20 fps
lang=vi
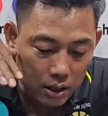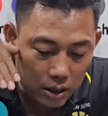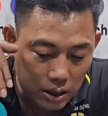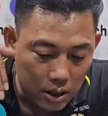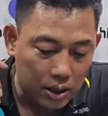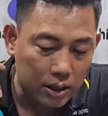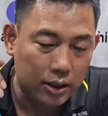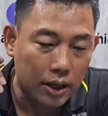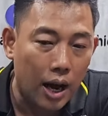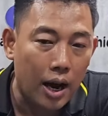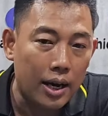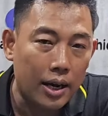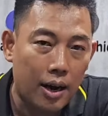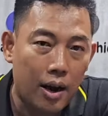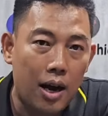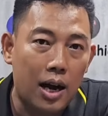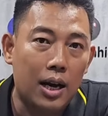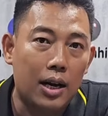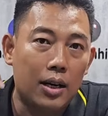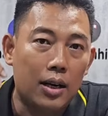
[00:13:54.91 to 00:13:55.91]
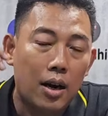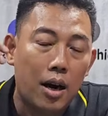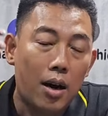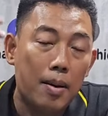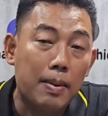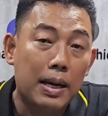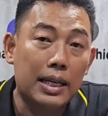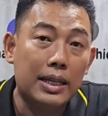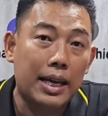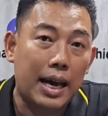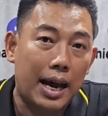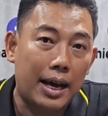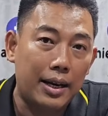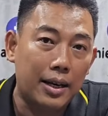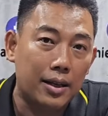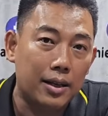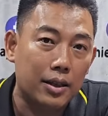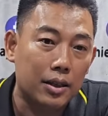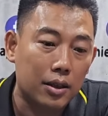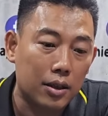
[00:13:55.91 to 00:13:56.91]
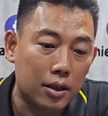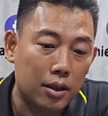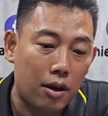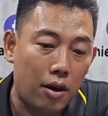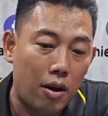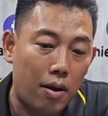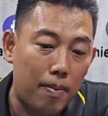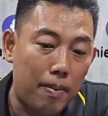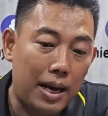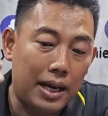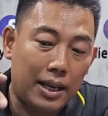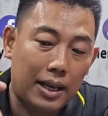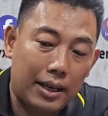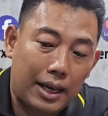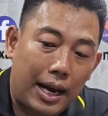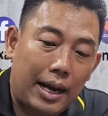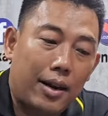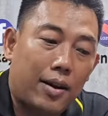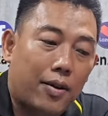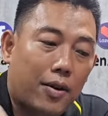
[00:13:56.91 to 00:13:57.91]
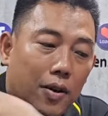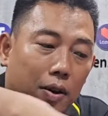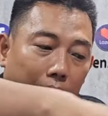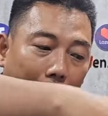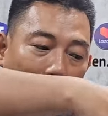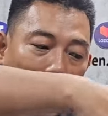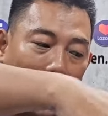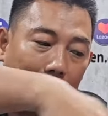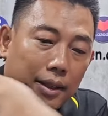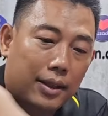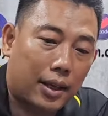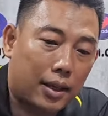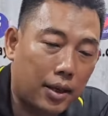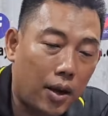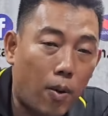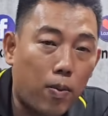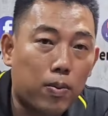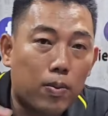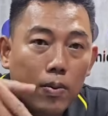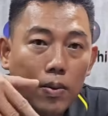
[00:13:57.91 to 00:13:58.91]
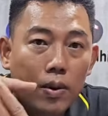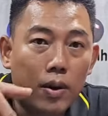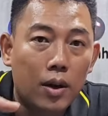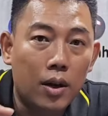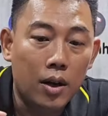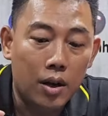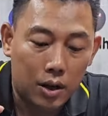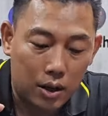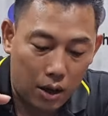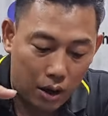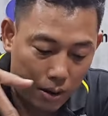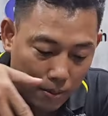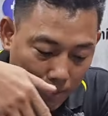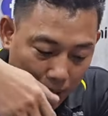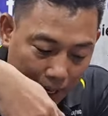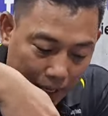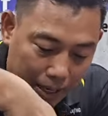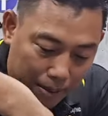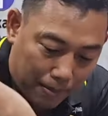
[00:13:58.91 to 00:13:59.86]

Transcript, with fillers: nước tới nó nó mới chạy được còn mấy thằng này nó có khả năng tự hút còn mấy